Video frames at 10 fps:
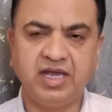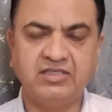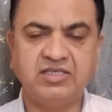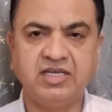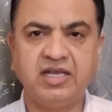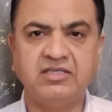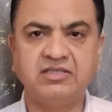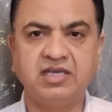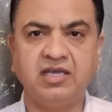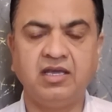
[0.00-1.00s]
कैसे
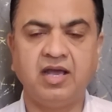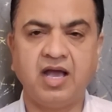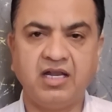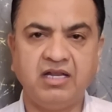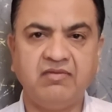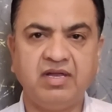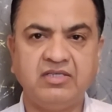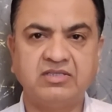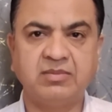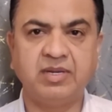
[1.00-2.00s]
कैसे आने
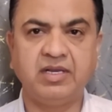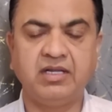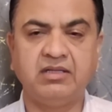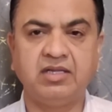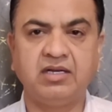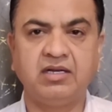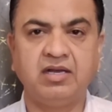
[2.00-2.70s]
वाले समय के अंदर